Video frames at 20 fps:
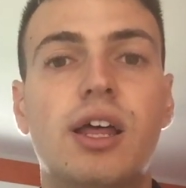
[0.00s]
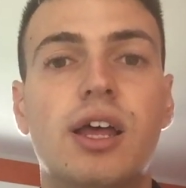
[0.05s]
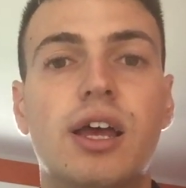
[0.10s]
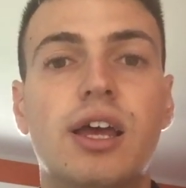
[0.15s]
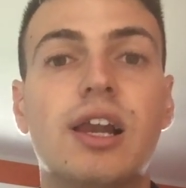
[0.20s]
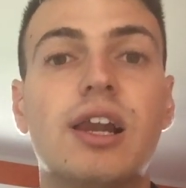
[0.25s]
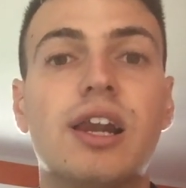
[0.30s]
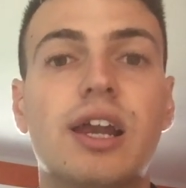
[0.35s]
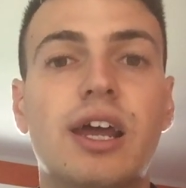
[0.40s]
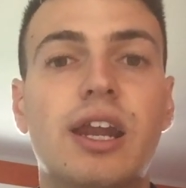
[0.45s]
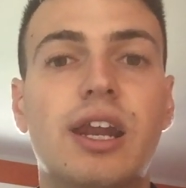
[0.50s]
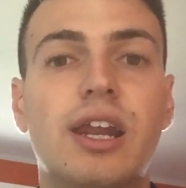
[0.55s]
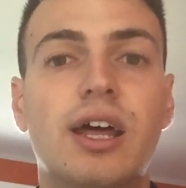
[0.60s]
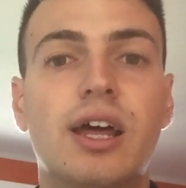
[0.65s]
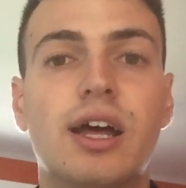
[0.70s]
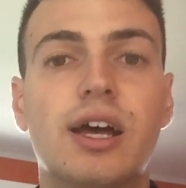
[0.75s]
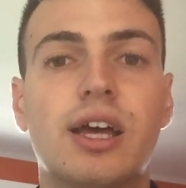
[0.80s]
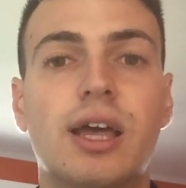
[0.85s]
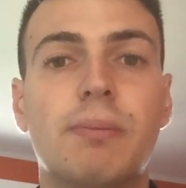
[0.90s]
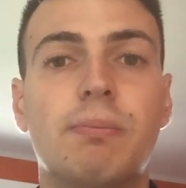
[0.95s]
il
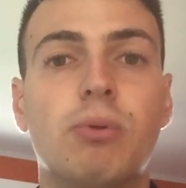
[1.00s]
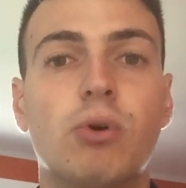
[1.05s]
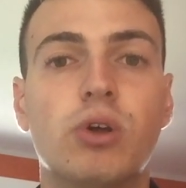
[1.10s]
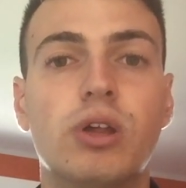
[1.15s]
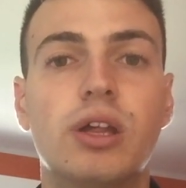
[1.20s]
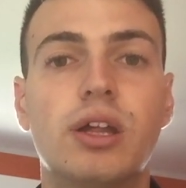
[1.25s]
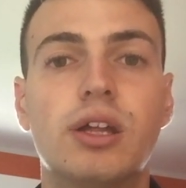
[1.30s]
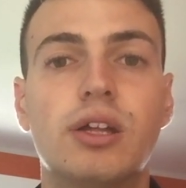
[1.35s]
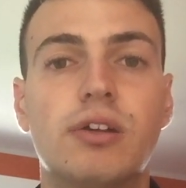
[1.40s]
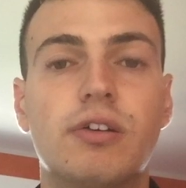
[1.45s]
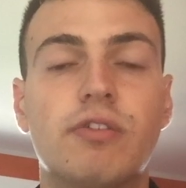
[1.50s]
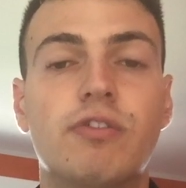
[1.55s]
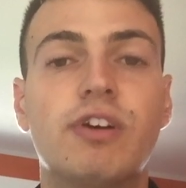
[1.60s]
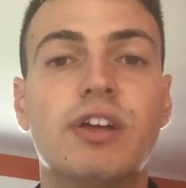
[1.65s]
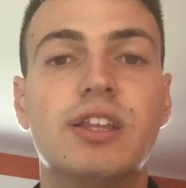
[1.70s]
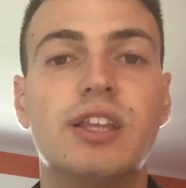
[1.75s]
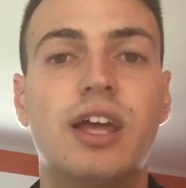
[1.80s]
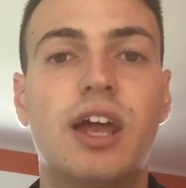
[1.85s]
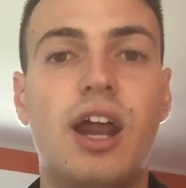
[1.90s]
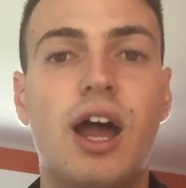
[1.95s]
Ren che poi
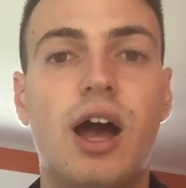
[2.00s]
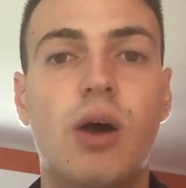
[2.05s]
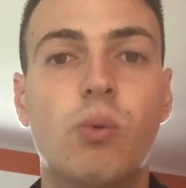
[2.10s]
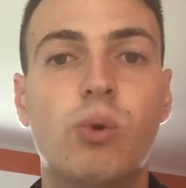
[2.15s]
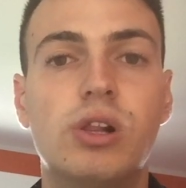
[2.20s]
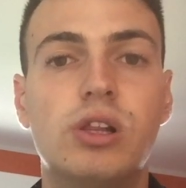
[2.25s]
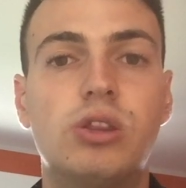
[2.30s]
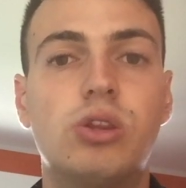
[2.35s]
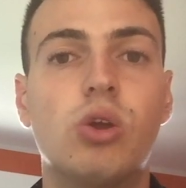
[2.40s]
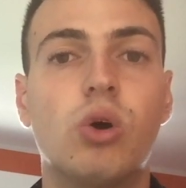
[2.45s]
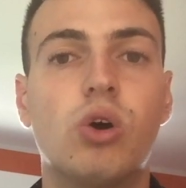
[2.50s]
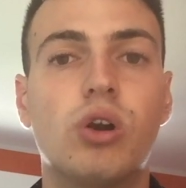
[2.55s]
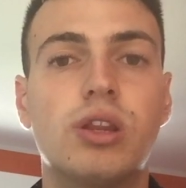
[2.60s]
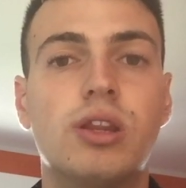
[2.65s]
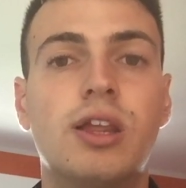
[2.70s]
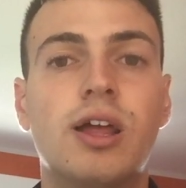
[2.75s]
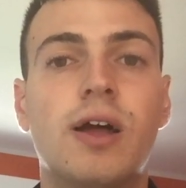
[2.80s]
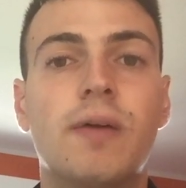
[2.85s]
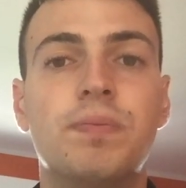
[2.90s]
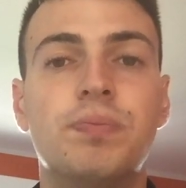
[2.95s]
venderà Will
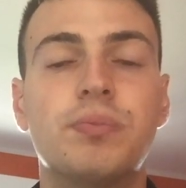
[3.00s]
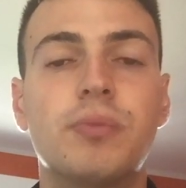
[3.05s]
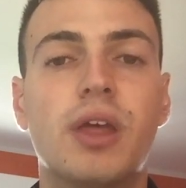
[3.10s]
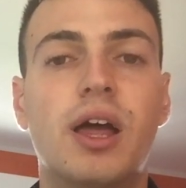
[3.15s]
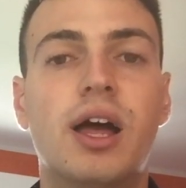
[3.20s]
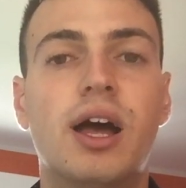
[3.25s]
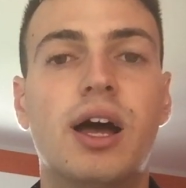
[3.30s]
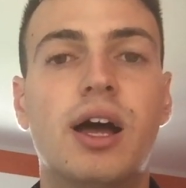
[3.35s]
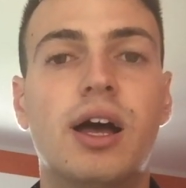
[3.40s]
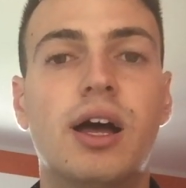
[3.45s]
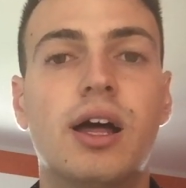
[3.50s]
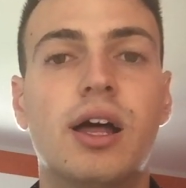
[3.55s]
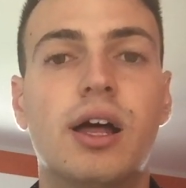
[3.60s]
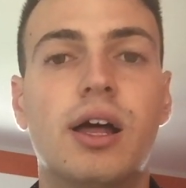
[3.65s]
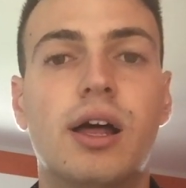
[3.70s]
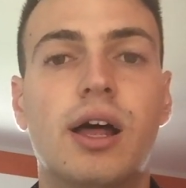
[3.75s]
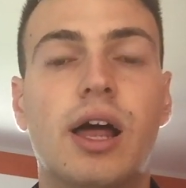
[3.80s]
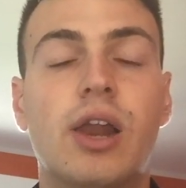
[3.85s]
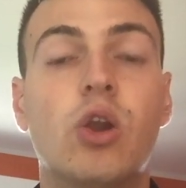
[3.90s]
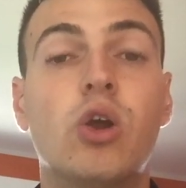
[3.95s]
Tord uh, eh,
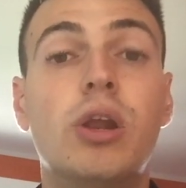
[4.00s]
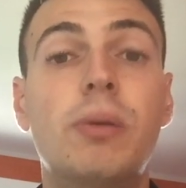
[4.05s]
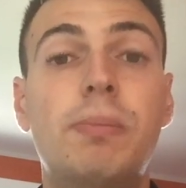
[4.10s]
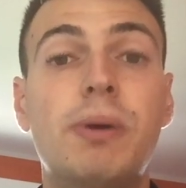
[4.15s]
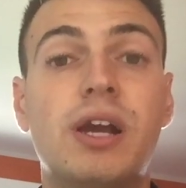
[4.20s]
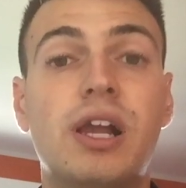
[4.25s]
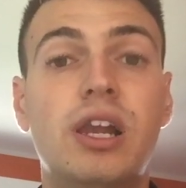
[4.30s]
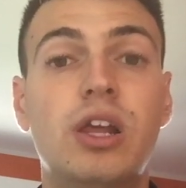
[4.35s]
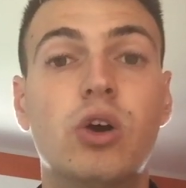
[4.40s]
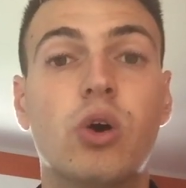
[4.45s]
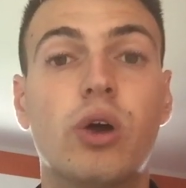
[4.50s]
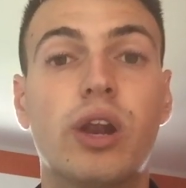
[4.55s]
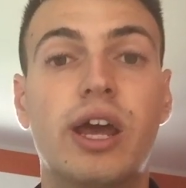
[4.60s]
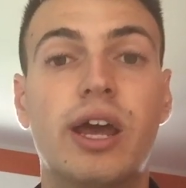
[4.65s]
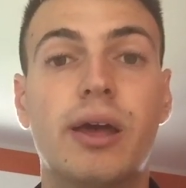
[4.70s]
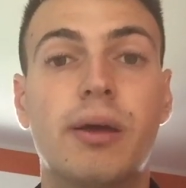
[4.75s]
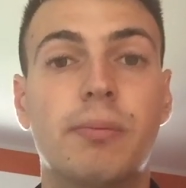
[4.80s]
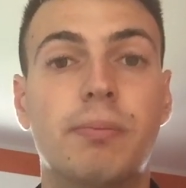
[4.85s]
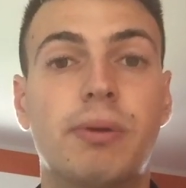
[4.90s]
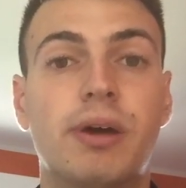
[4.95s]
all'Olympic
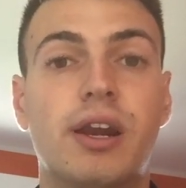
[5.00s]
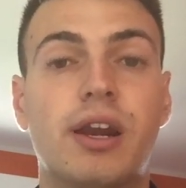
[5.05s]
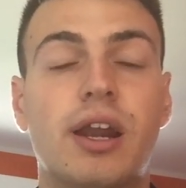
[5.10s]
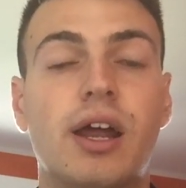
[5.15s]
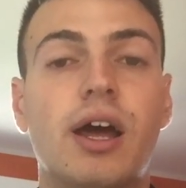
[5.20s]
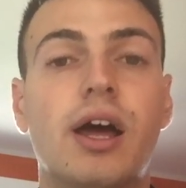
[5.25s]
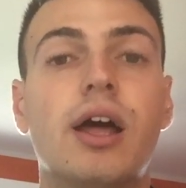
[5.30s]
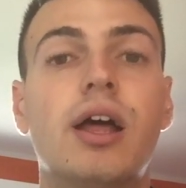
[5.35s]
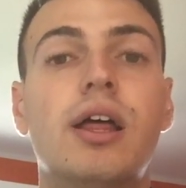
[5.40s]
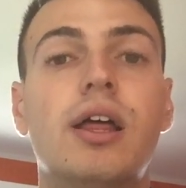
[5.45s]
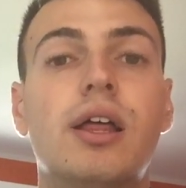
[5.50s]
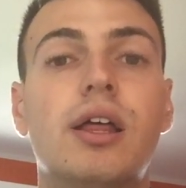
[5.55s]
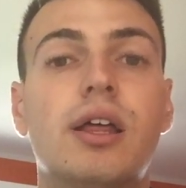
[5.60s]
Lione per eh,